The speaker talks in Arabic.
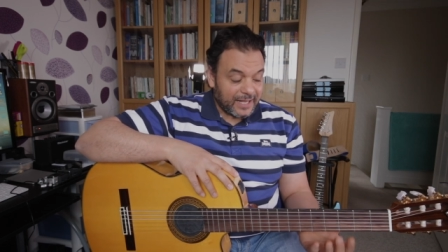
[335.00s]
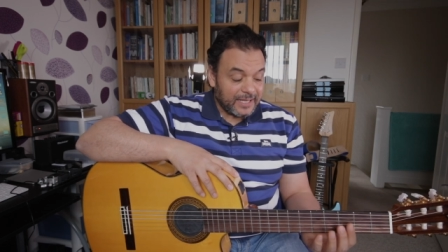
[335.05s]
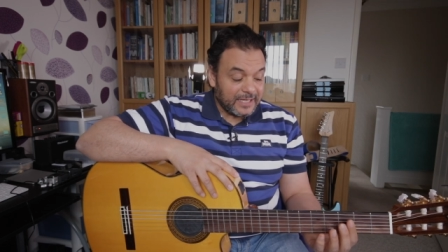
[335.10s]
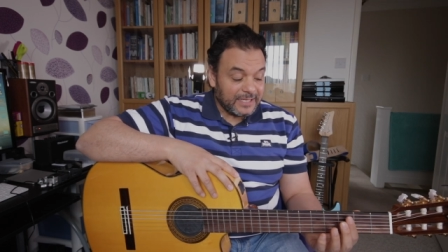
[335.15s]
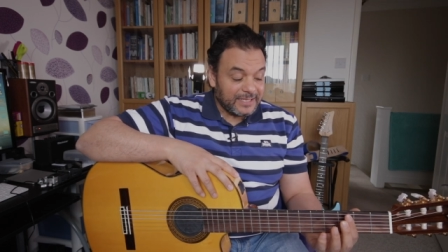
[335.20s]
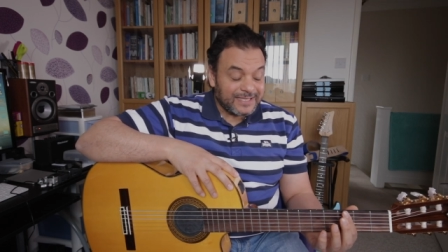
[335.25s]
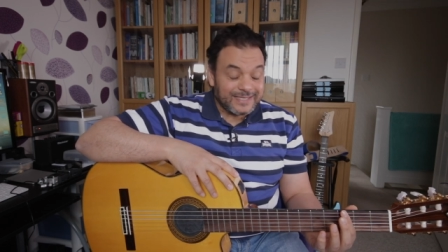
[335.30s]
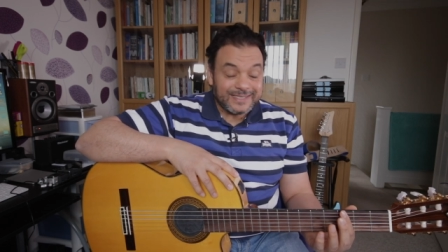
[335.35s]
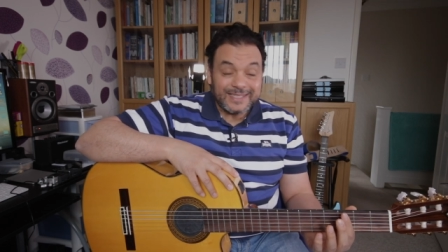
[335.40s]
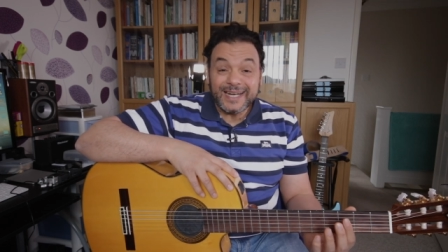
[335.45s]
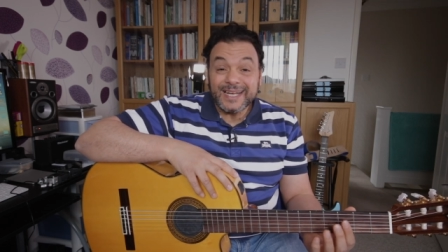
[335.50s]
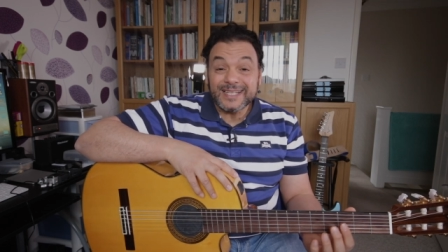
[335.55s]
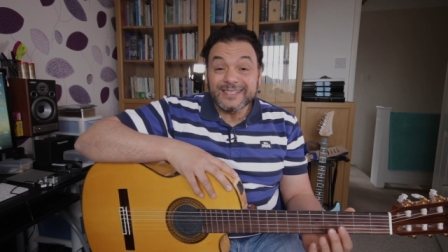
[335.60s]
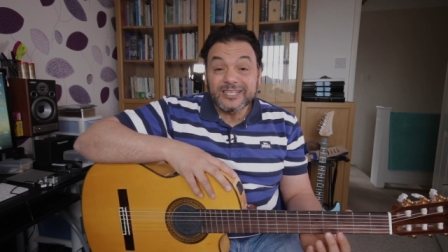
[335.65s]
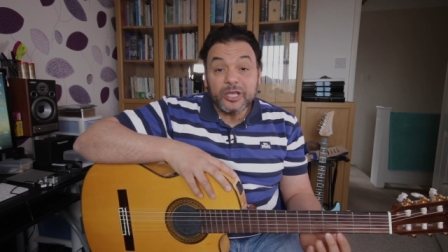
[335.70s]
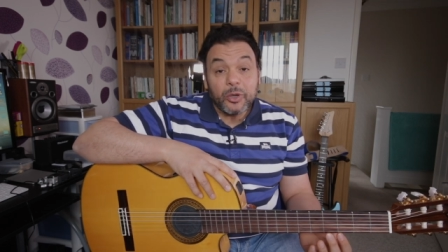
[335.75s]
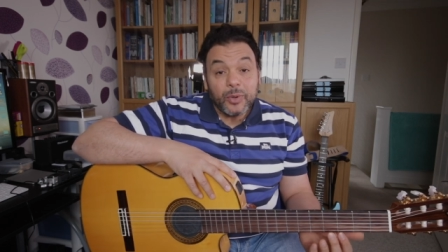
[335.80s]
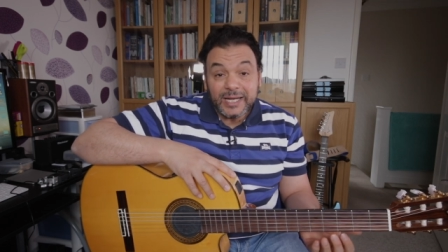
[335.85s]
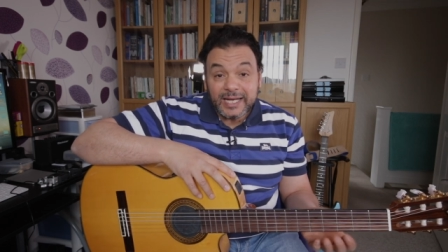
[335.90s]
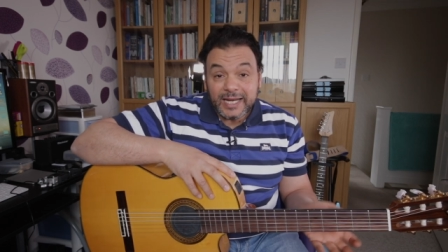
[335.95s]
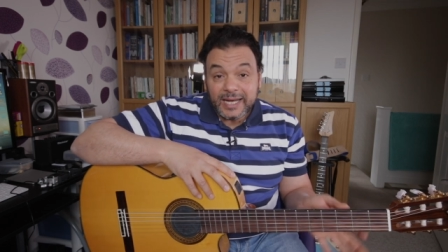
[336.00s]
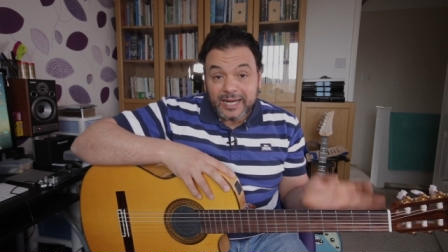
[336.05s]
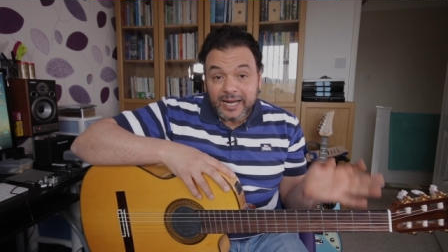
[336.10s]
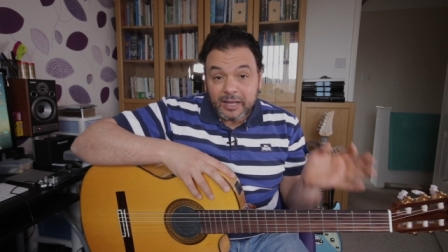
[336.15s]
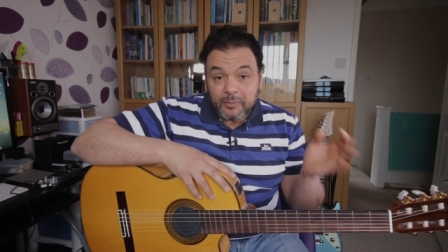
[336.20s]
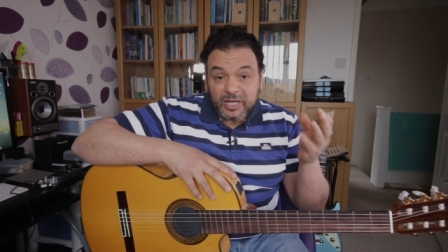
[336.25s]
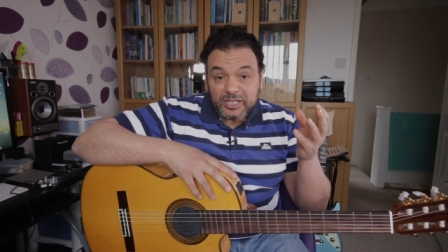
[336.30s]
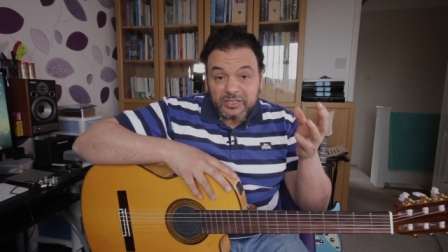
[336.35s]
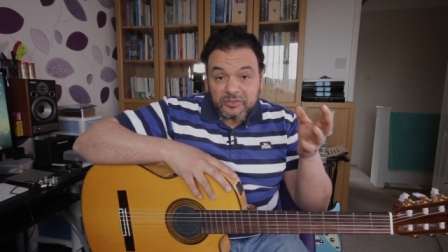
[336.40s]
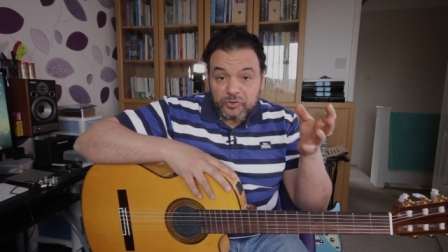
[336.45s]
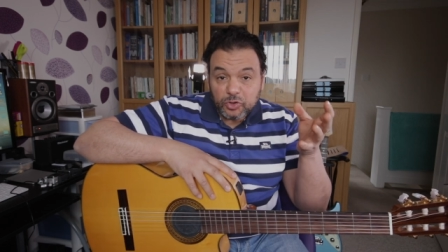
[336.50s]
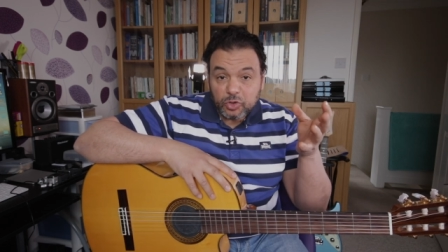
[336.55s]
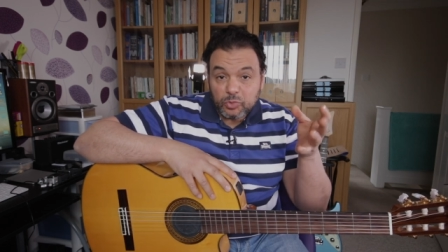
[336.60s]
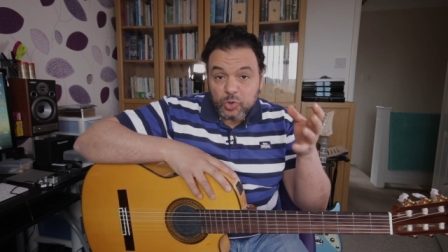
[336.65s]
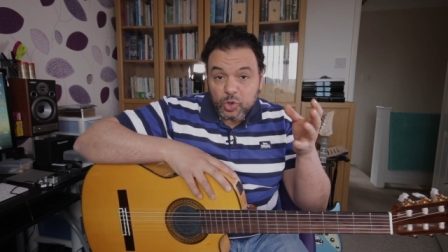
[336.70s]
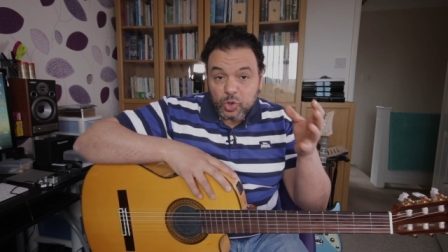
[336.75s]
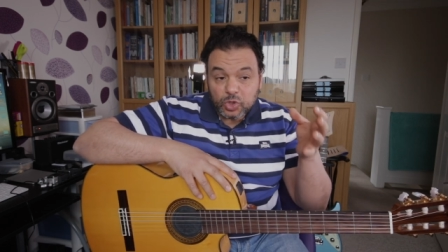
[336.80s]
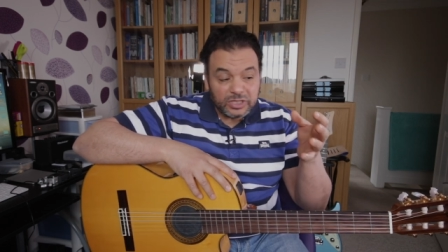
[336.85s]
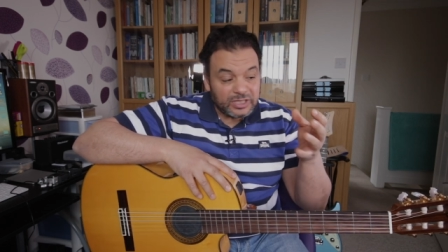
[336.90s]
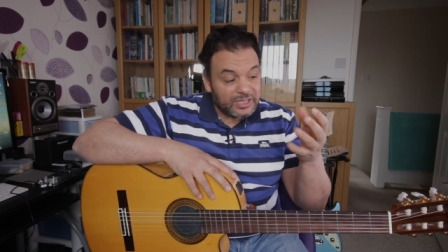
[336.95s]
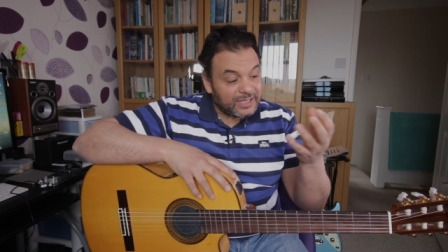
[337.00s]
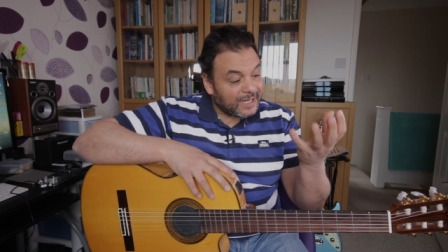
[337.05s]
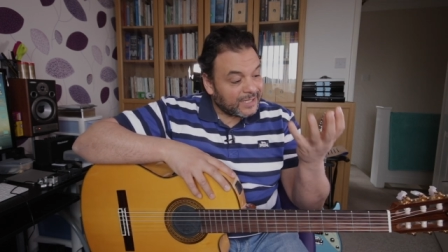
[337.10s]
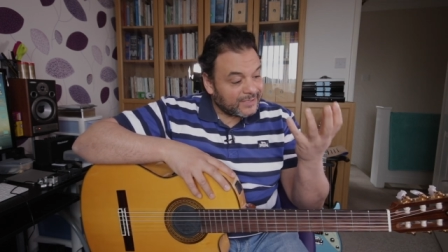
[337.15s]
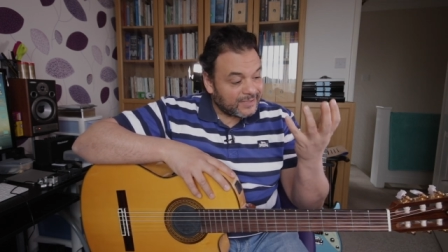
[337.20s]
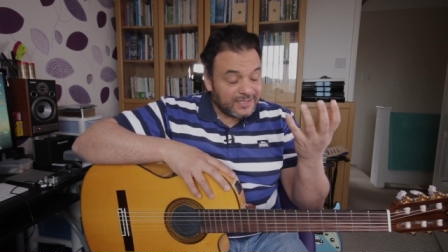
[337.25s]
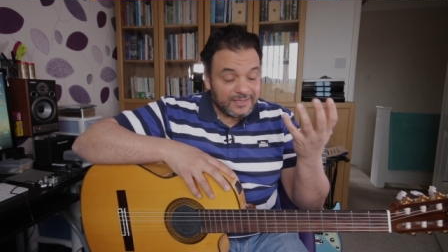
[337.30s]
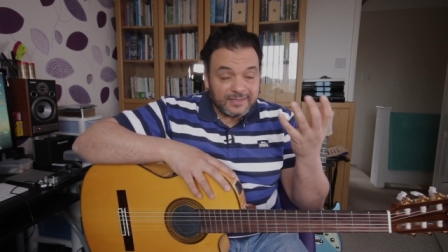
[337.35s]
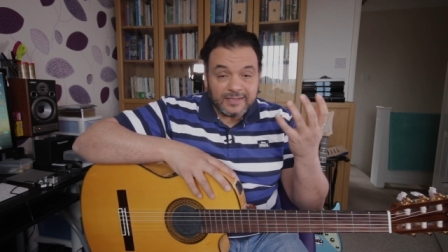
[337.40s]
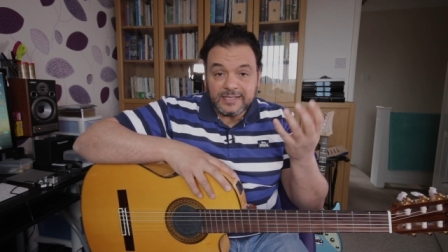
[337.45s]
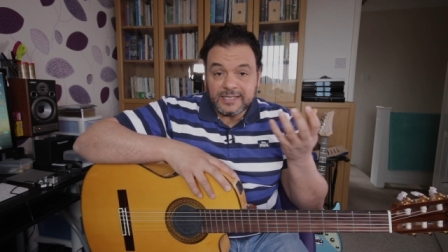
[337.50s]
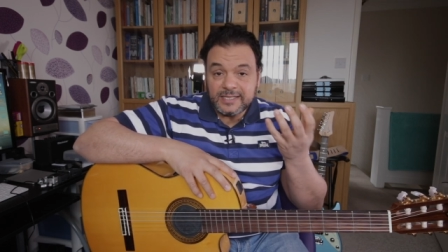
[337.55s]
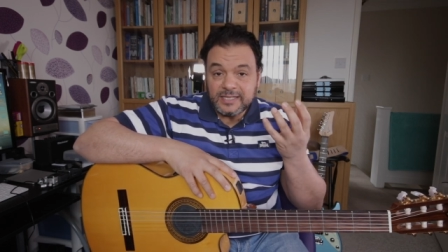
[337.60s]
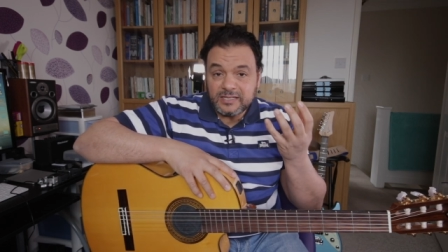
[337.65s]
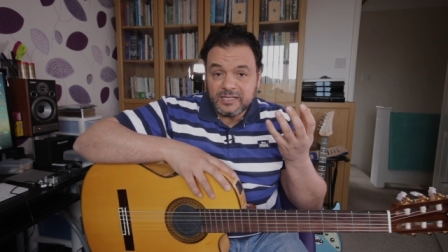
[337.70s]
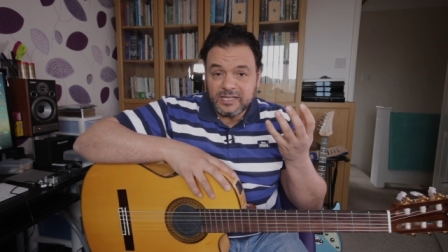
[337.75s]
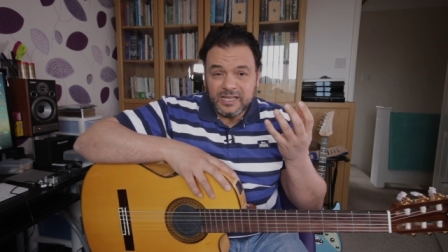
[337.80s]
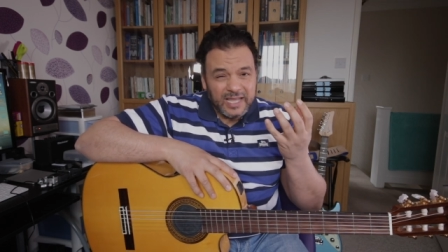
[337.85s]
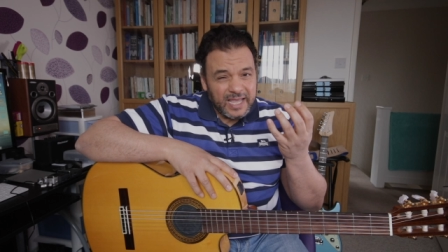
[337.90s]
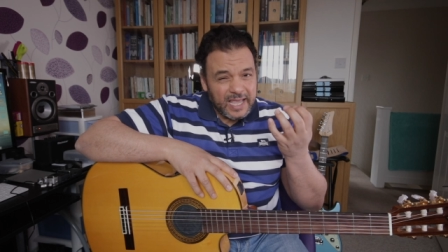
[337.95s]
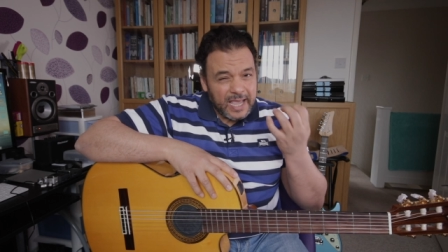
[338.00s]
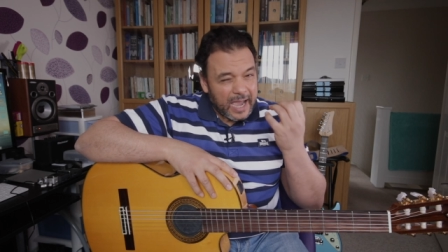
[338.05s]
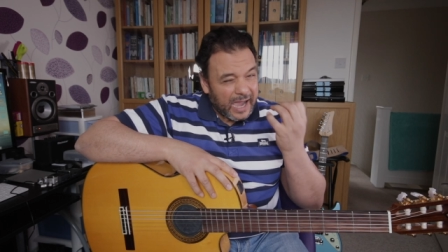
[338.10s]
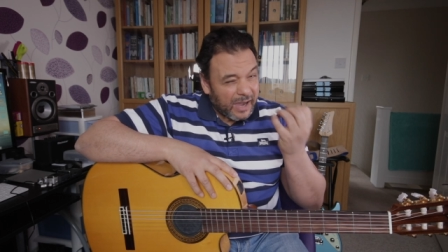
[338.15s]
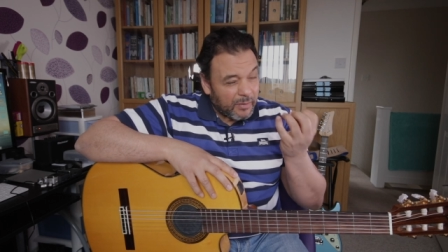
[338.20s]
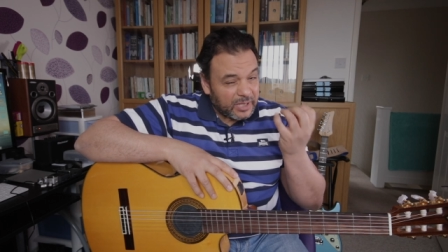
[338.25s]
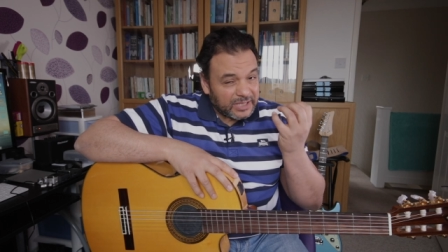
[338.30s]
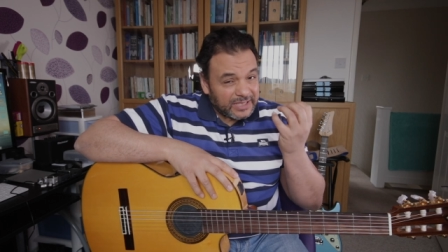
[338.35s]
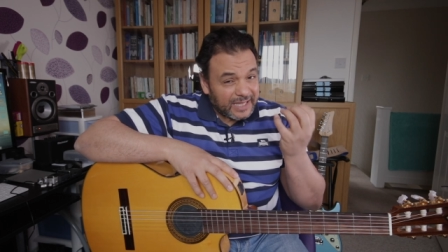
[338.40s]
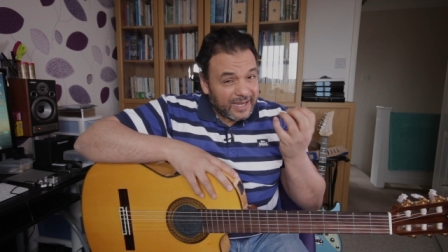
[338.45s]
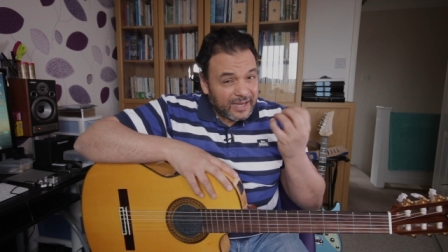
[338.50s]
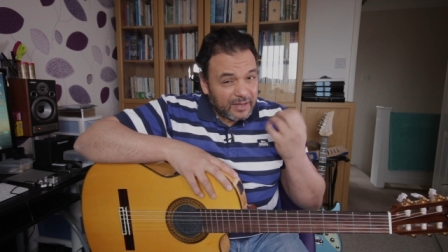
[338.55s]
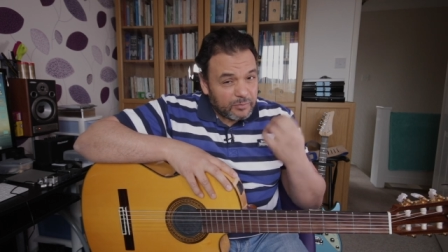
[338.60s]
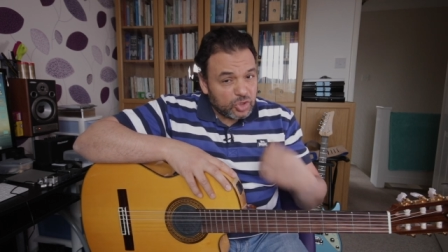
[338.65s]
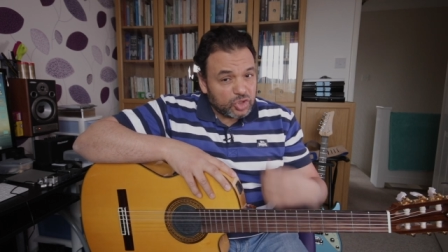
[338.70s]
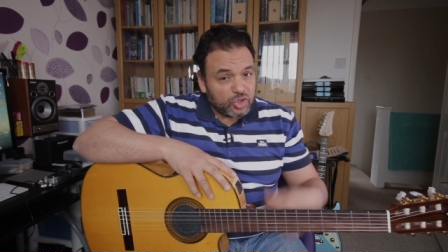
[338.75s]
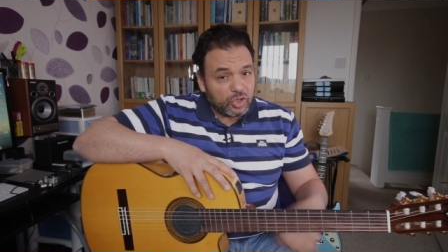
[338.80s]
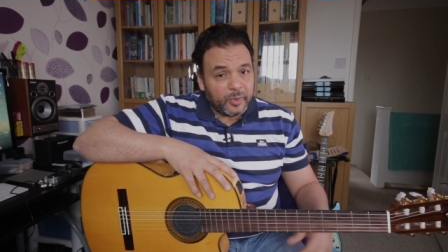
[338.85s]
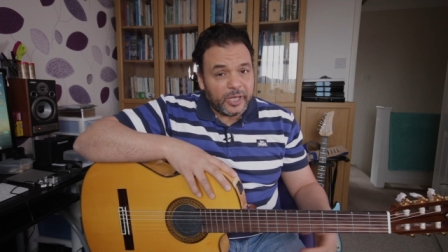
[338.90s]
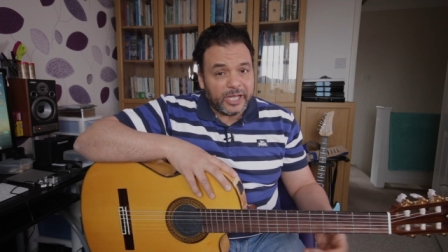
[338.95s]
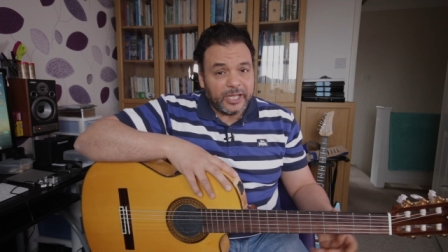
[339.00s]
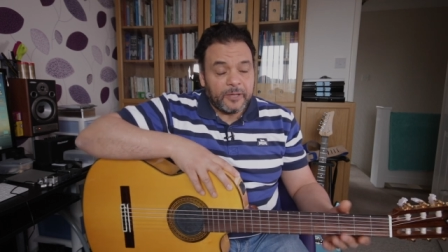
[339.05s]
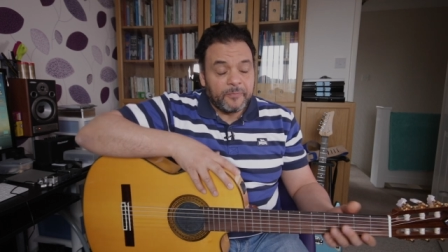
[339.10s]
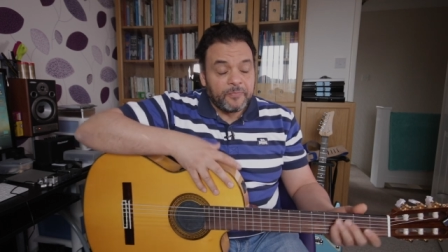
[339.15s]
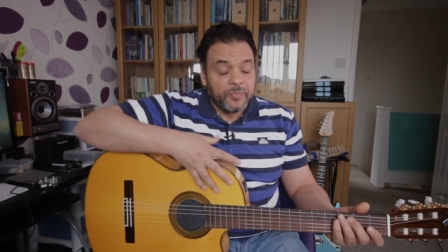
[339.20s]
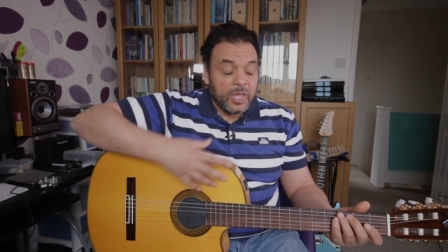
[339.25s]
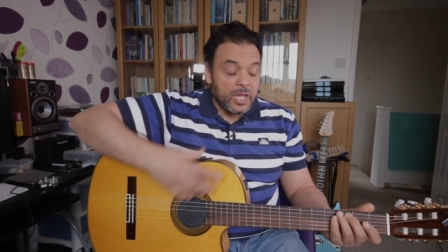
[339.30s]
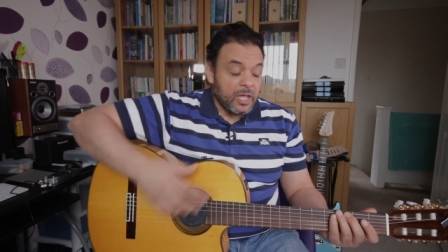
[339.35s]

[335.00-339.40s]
الثلاث ثواني اللي انا عملت فيهم كورد ده انا حسيت ان ايدي عملت حاجه مش طبيعيه